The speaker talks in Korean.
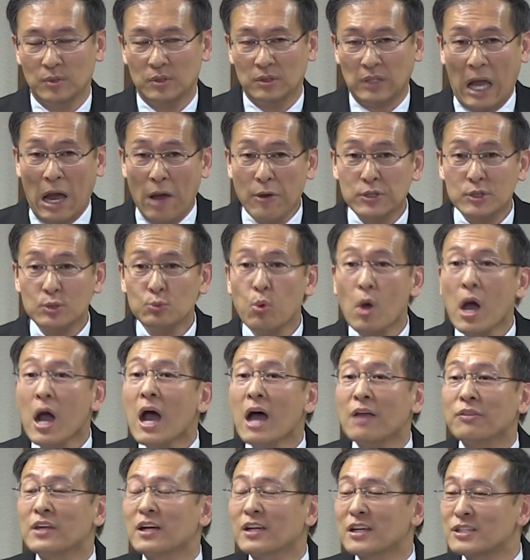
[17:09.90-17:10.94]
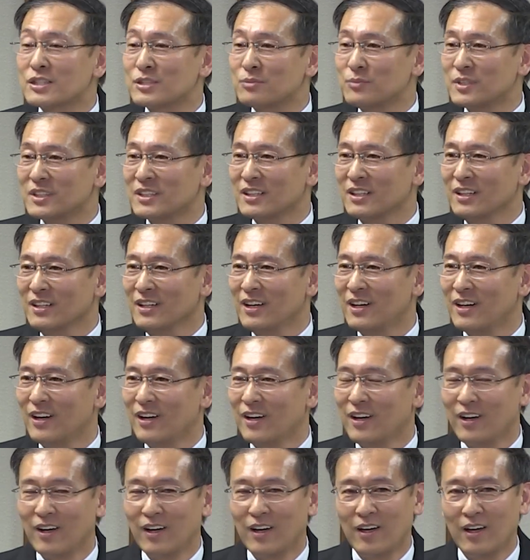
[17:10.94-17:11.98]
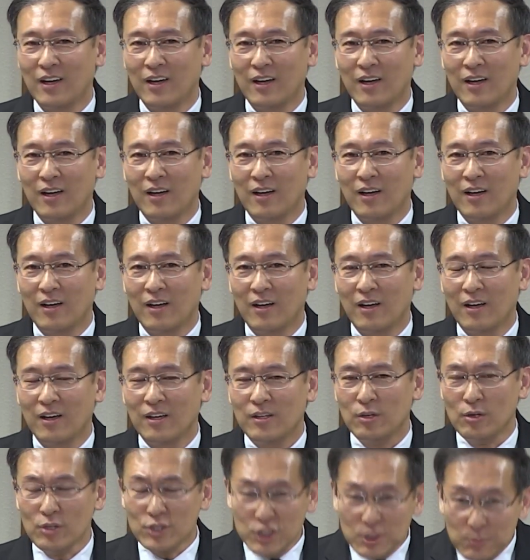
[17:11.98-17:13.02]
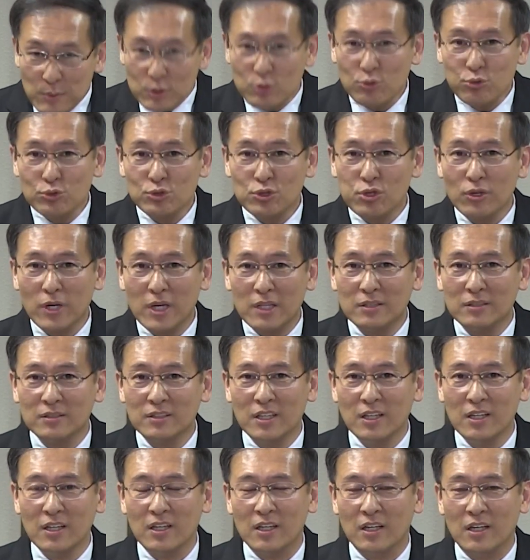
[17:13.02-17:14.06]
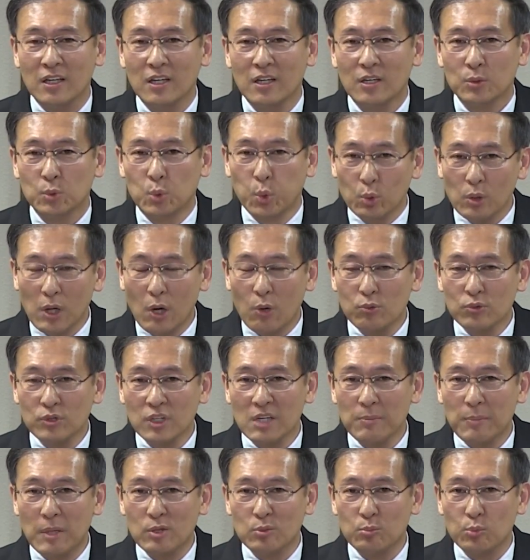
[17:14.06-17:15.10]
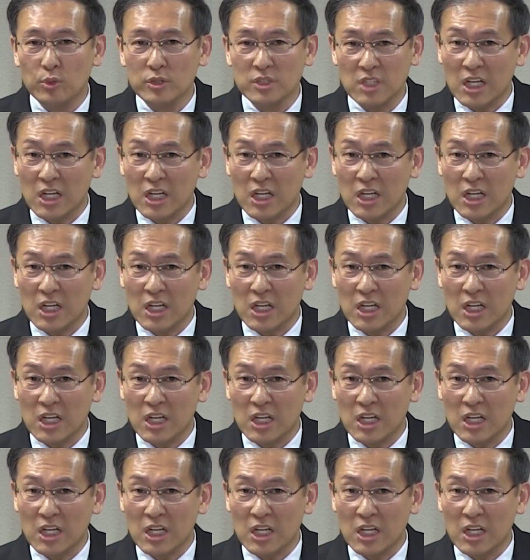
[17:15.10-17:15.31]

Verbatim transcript: 다윗은 화가 안 났겠습니까? 열심히 충성했는데 돌아오는 게 바로 뭐예요?